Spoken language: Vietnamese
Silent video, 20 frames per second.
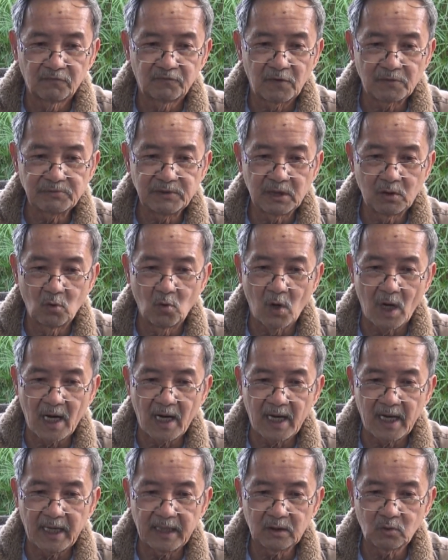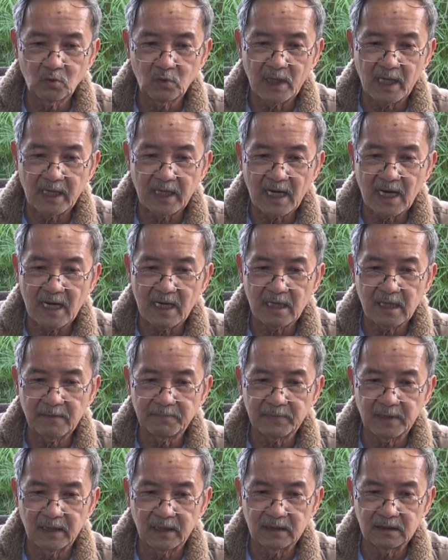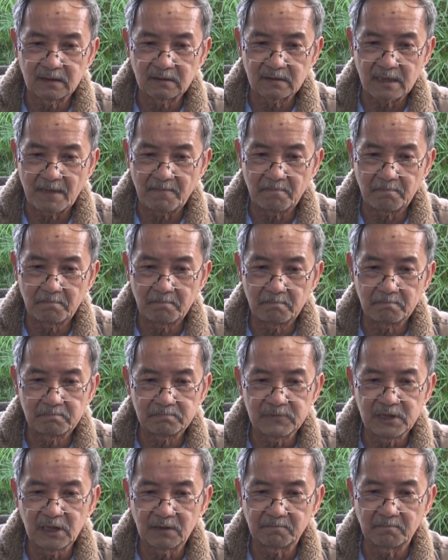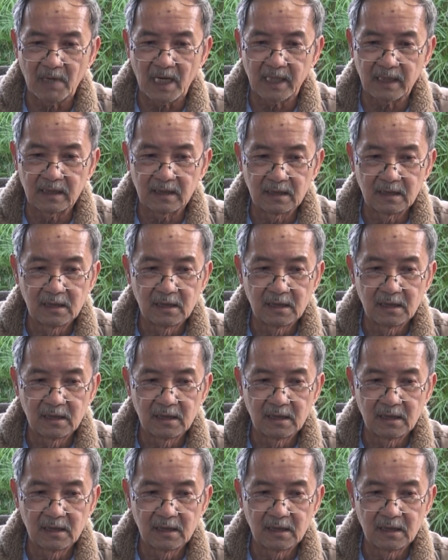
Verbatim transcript: phóng viên Hòa Ái của đài AFA đập e viết bài